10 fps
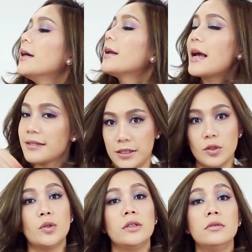ราศี
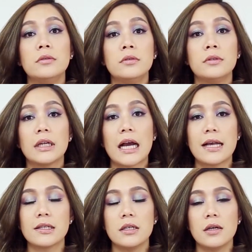ตุลนะคะ
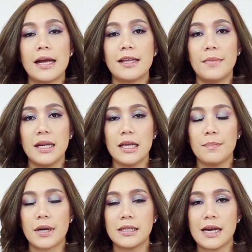ซึ่งอัญมณี
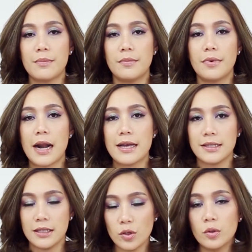ประจำรา
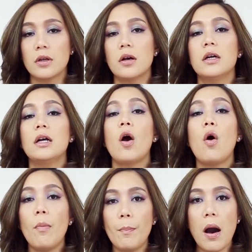ศีตุลก็คือโอ
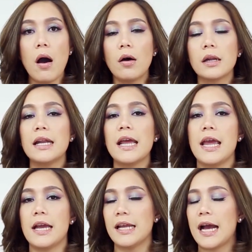ปอลนั่นเอ
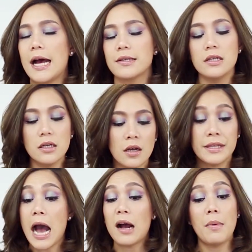งนะคะ ซึ่ง
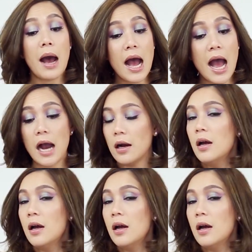ยากมาก